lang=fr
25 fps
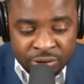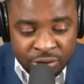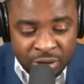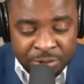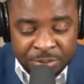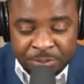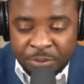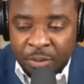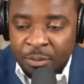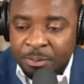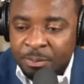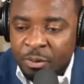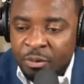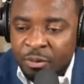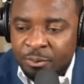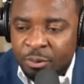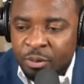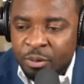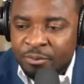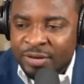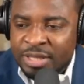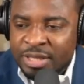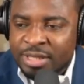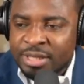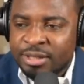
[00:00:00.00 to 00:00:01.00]

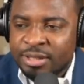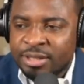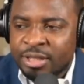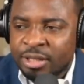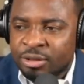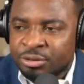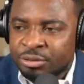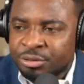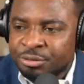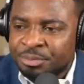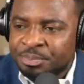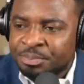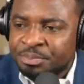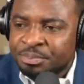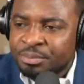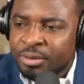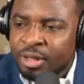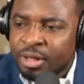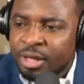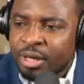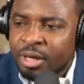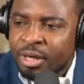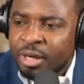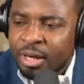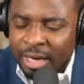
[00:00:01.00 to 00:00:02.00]
pour faciliter nous,
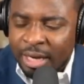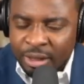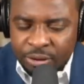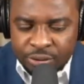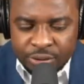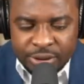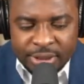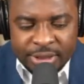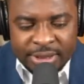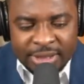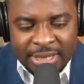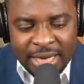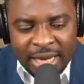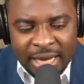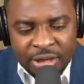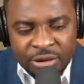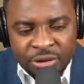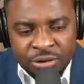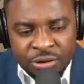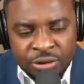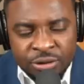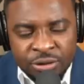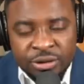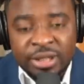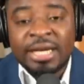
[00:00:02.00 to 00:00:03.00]
on nous dit ça, il y
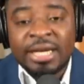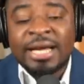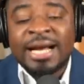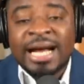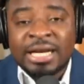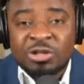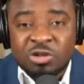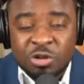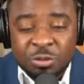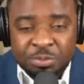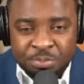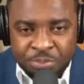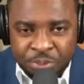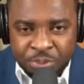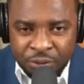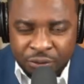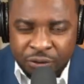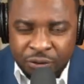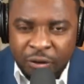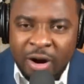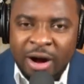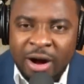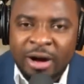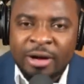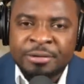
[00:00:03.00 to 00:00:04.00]
une délégation de
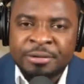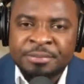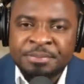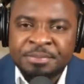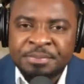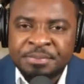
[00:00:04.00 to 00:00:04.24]
pouvoir.